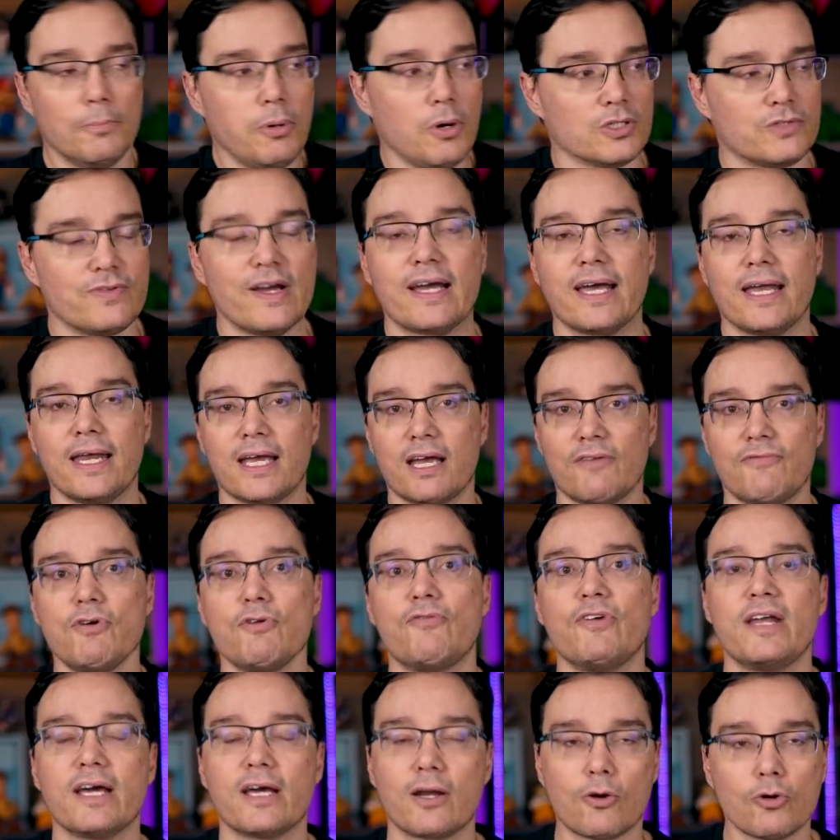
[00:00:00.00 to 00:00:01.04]
Pô, você vai querer que a
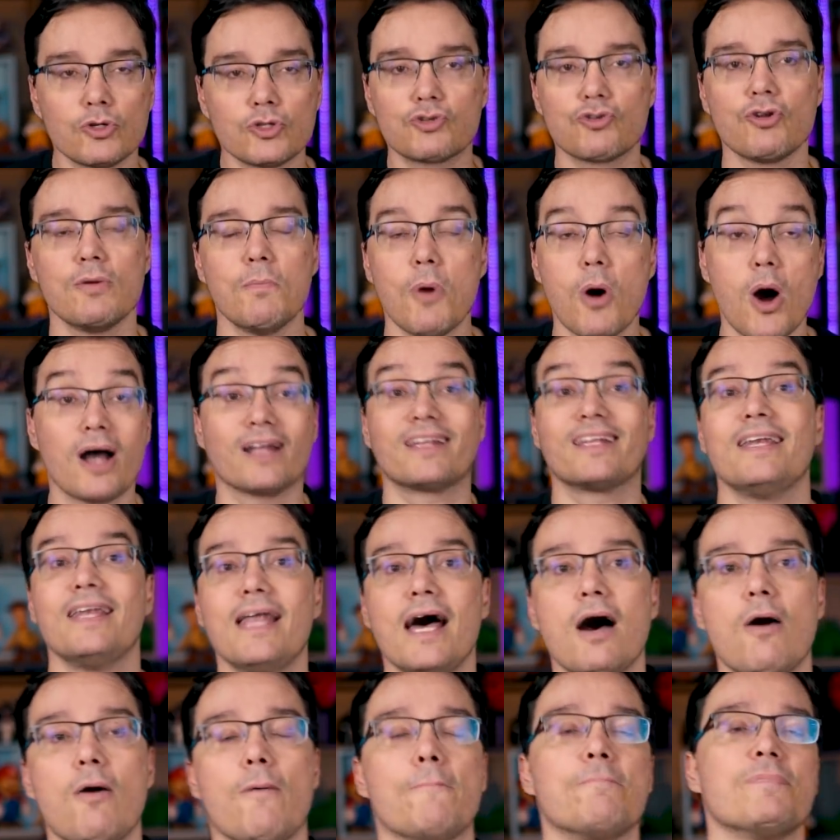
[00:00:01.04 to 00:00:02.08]
Viúva Negra continue morta?
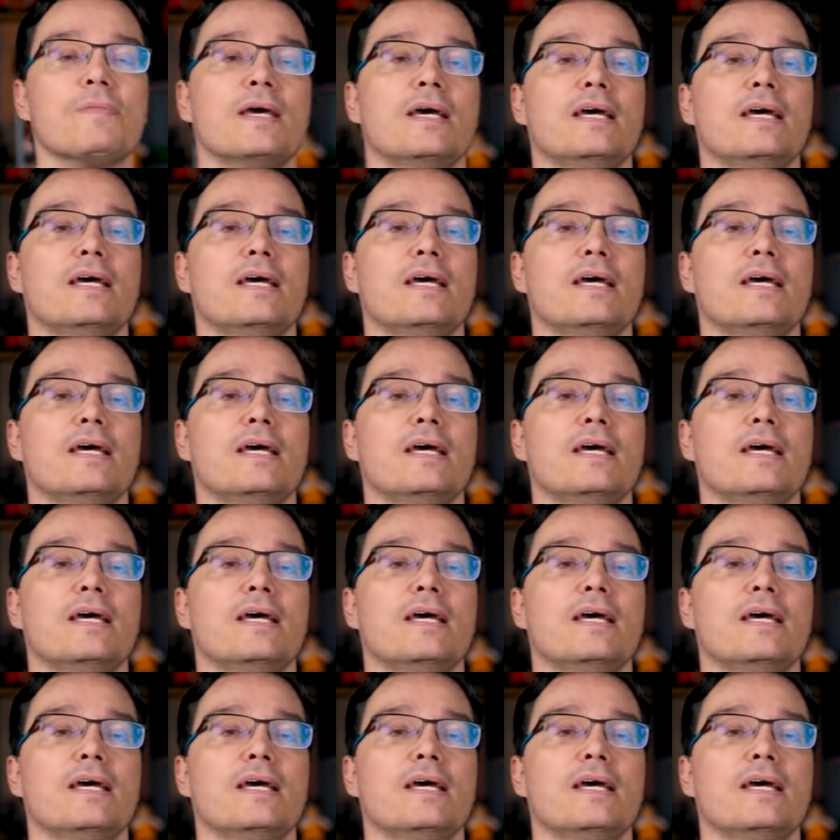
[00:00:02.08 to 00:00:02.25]
Não!